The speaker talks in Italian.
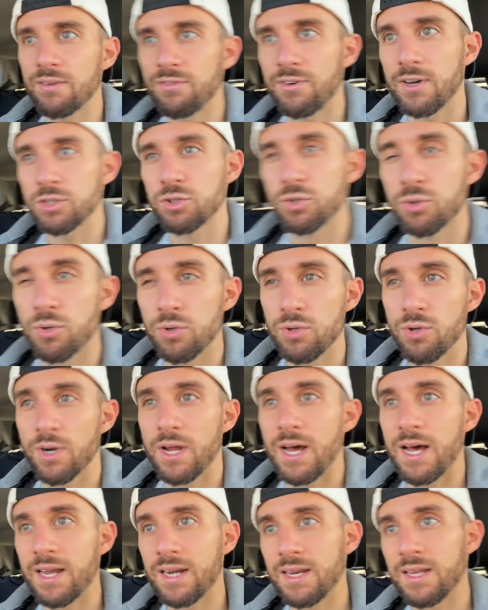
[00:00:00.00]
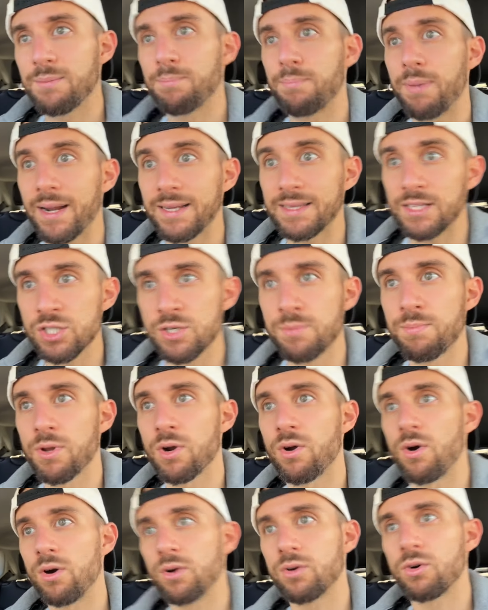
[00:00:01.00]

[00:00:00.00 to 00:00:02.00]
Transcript: faccio con gli orari parteciperò